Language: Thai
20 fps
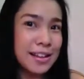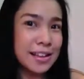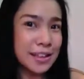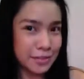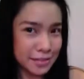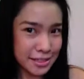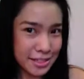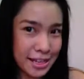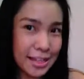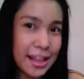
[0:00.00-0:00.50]

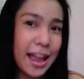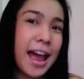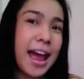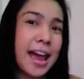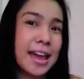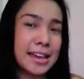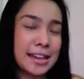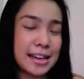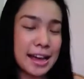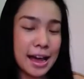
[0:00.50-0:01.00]
เดี๋ยวจัด
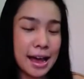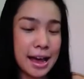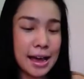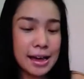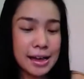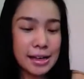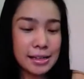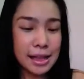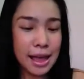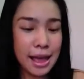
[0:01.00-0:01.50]
ให้ค่ะ
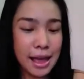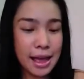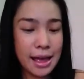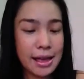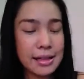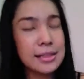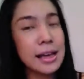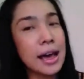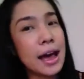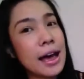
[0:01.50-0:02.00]
แต่
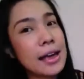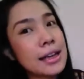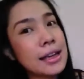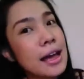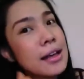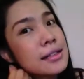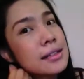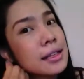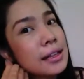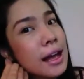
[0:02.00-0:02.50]
ถ้าอ
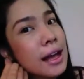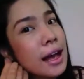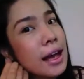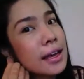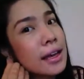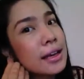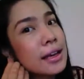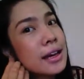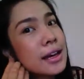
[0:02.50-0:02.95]
ยากจะได้